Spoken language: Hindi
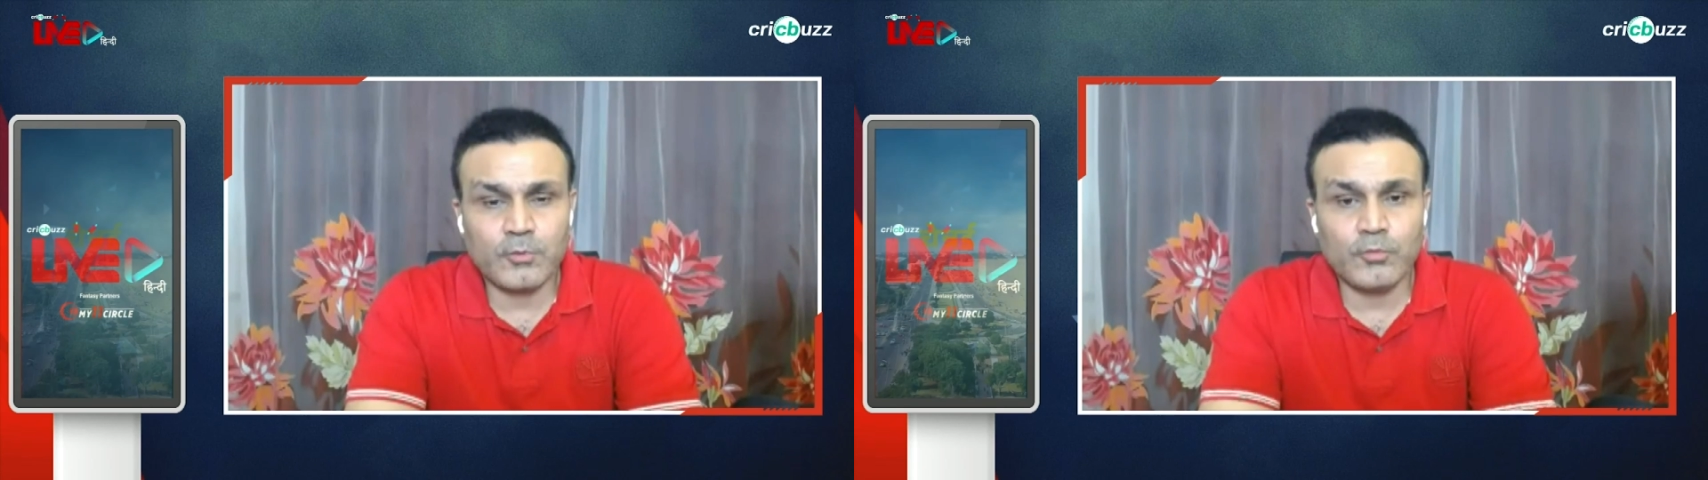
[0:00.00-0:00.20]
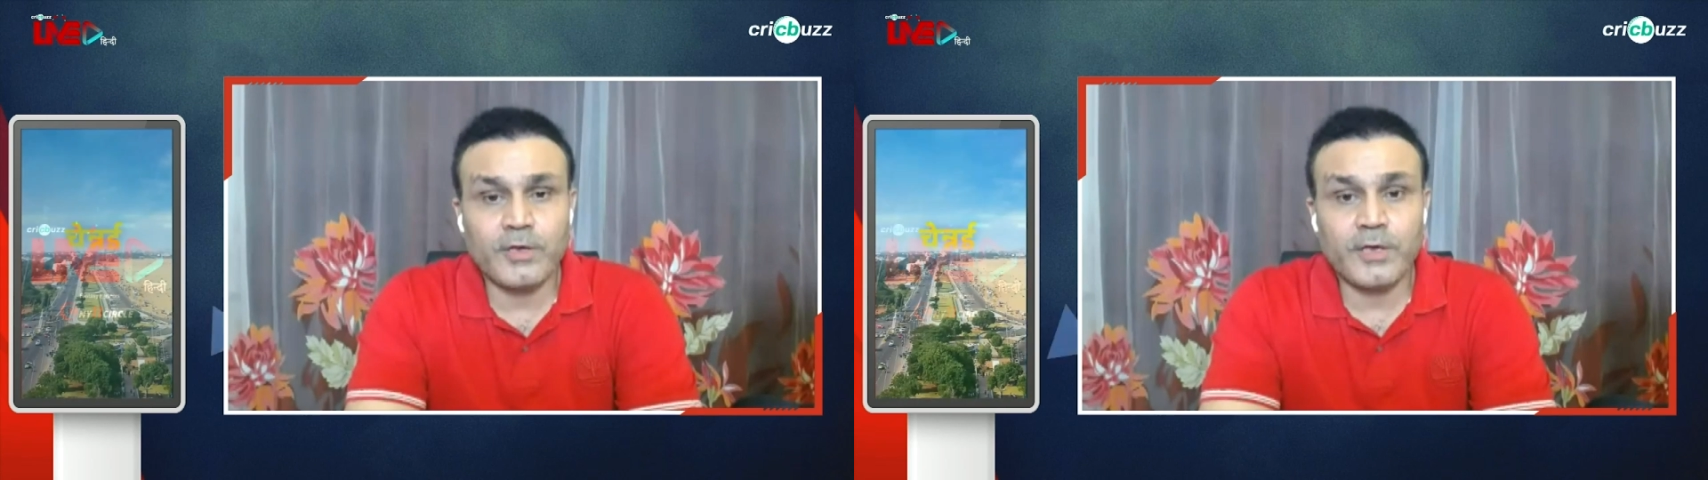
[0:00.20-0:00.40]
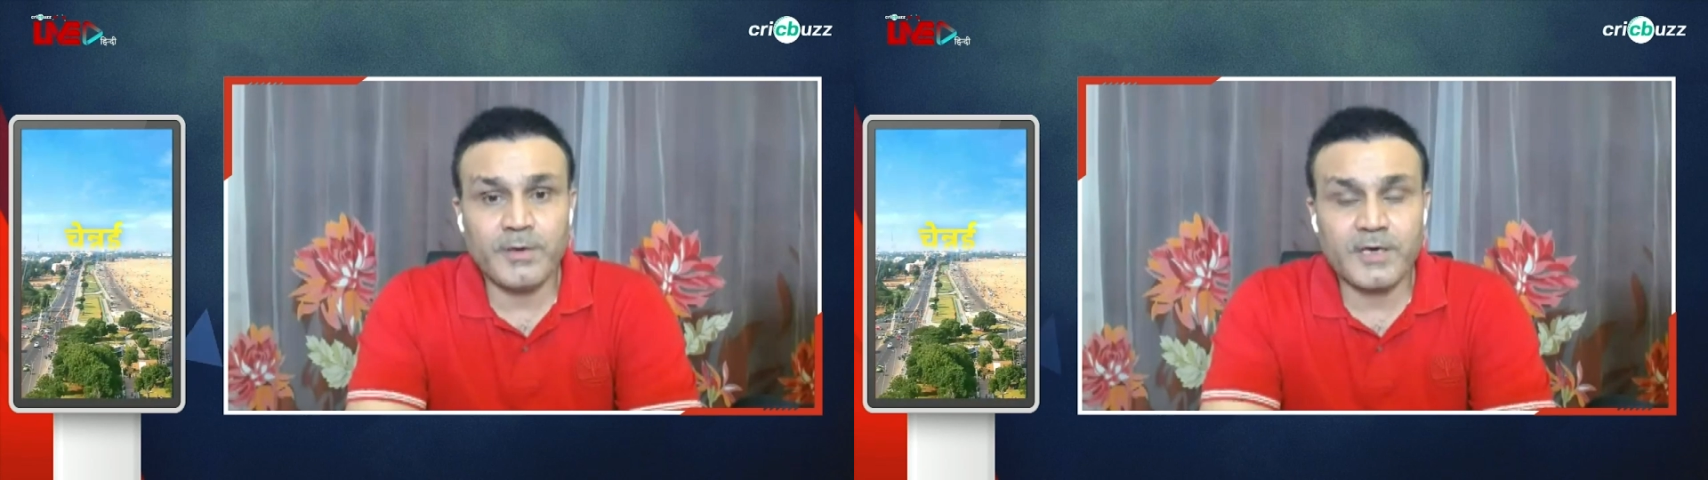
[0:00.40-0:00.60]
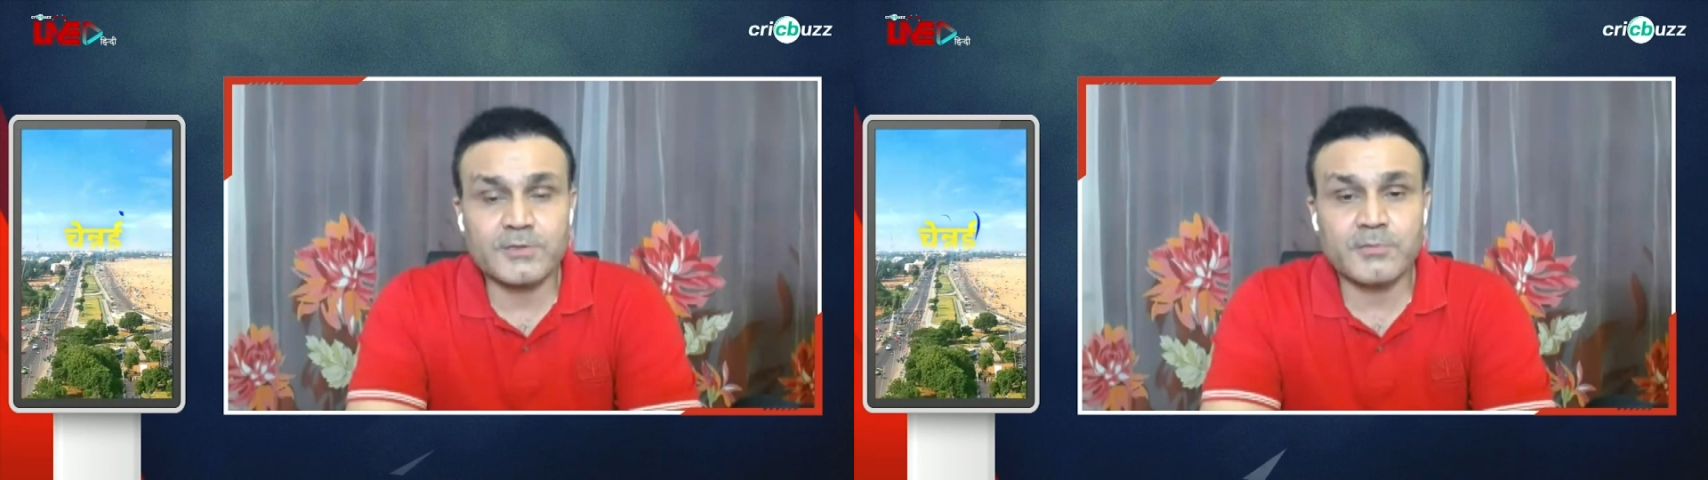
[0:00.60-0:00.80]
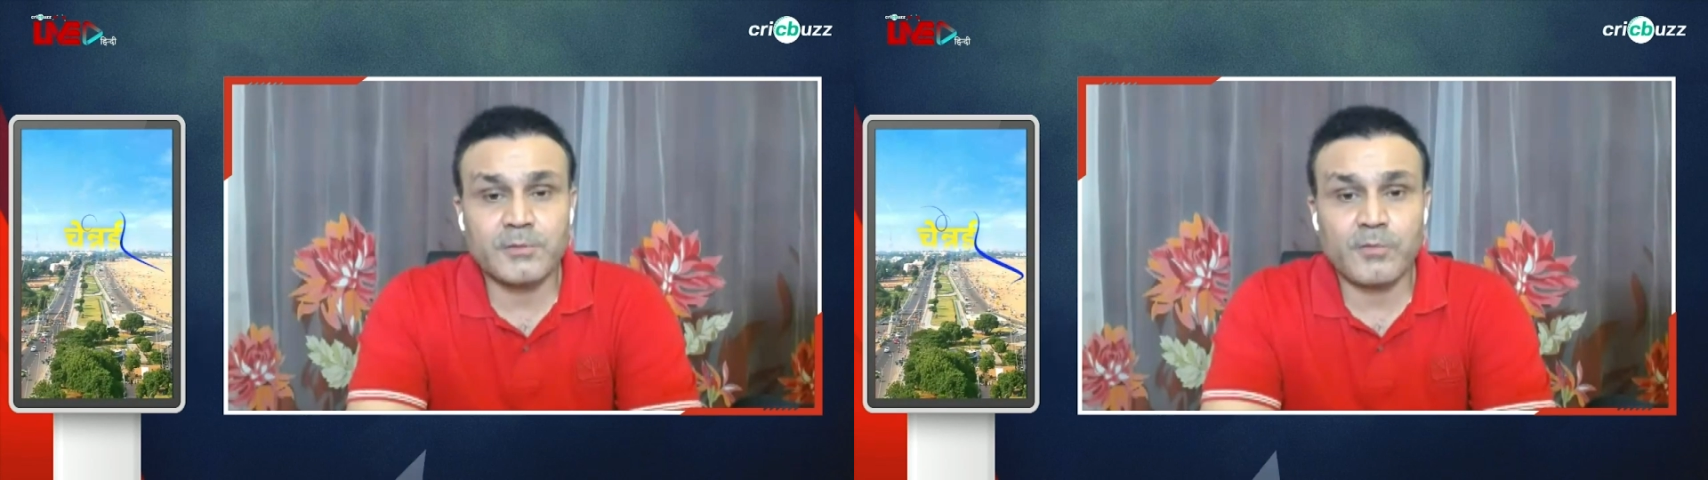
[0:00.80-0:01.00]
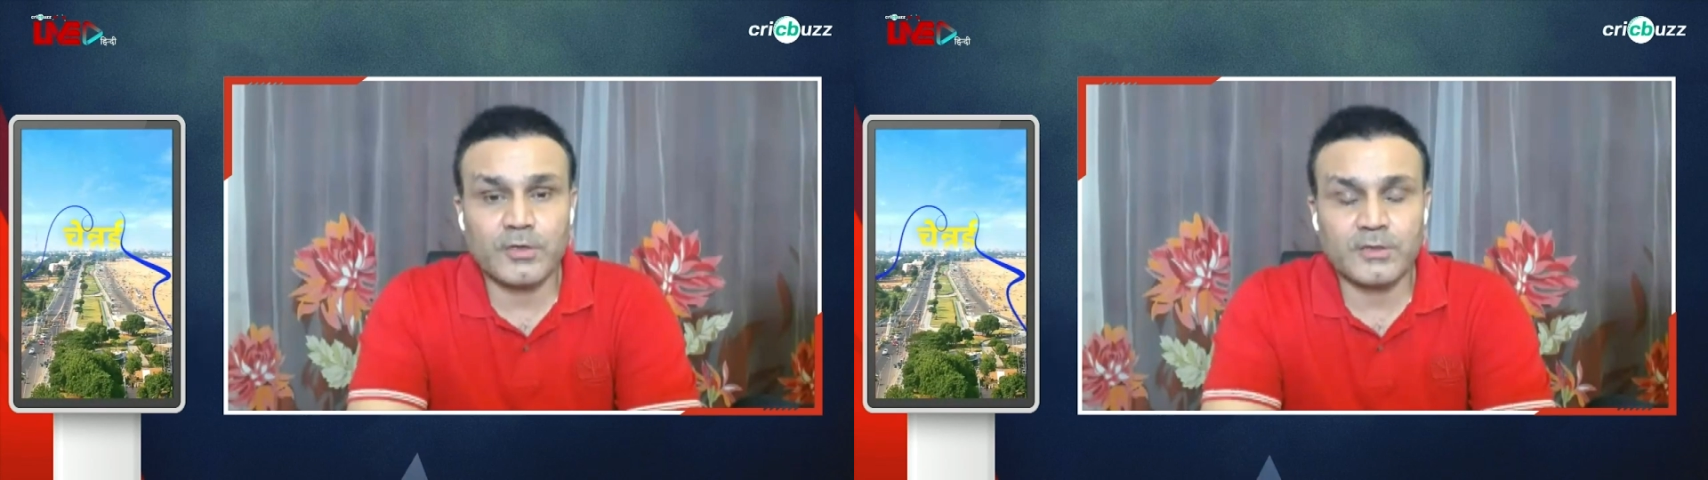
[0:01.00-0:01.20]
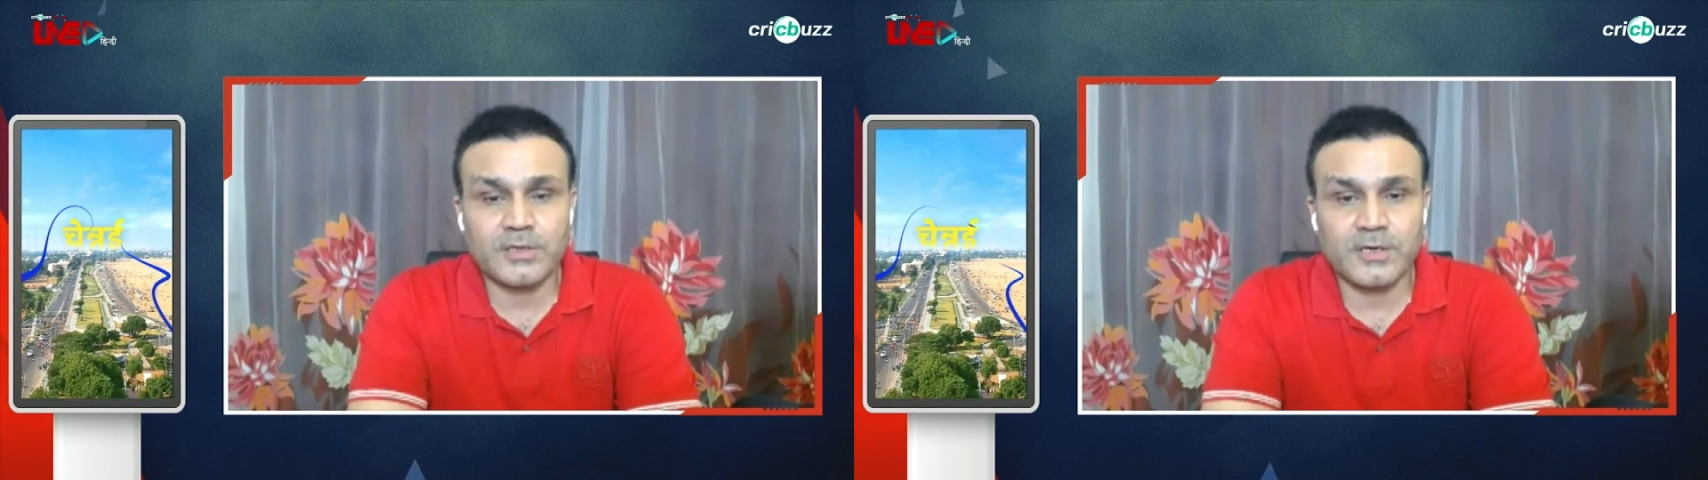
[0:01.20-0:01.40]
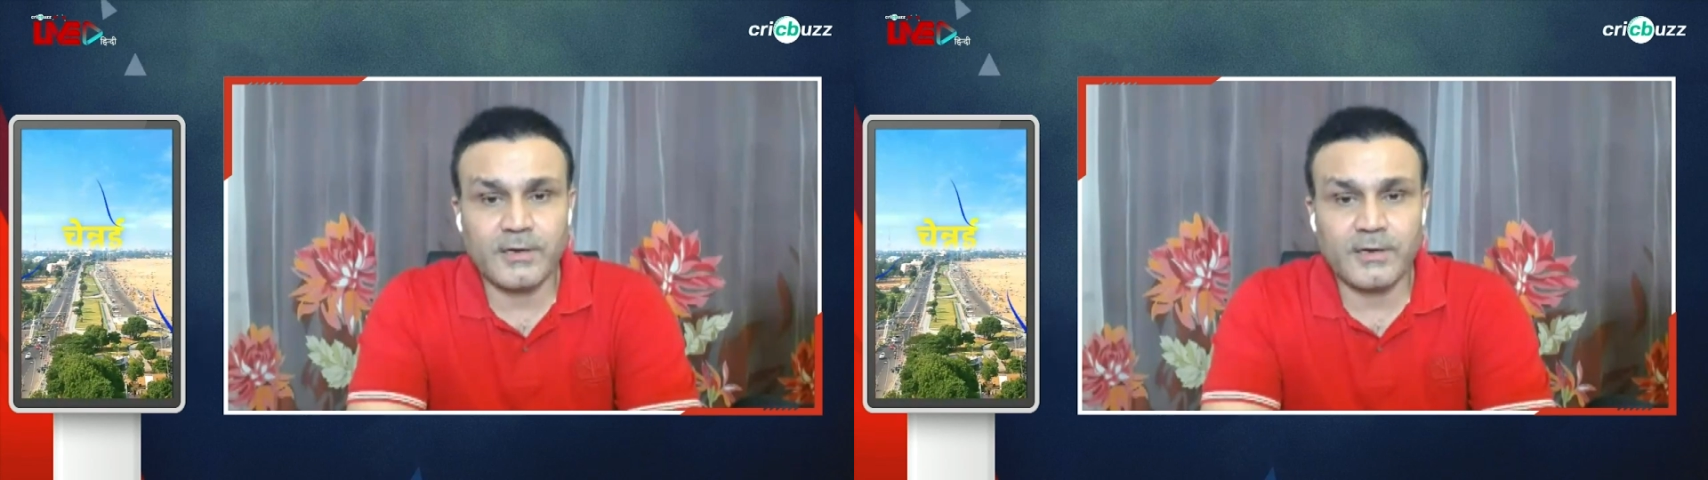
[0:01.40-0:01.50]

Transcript: उनकी भी किस्मत बहुत